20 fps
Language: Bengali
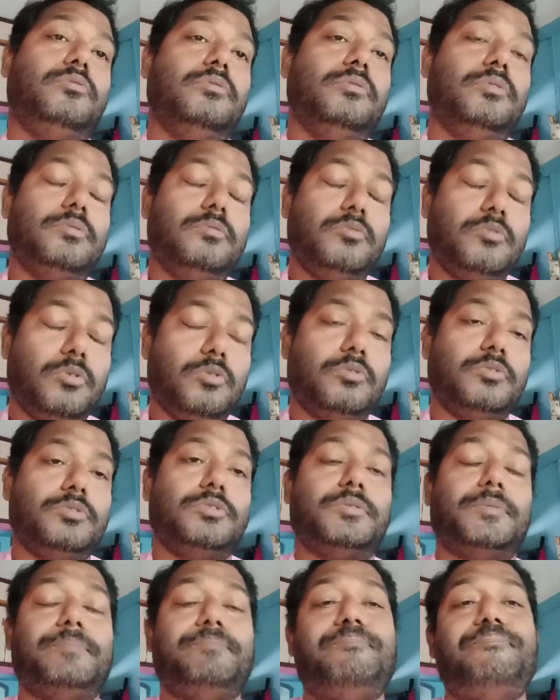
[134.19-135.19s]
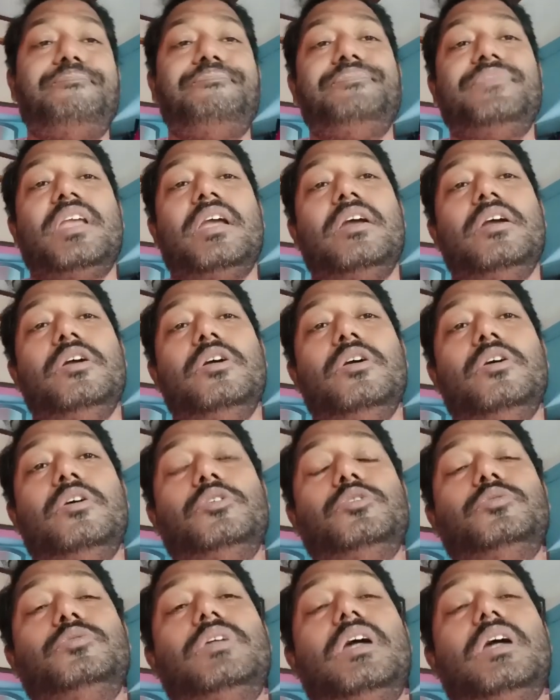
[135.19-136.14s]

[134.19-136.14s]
ক্রুকস সুতরাং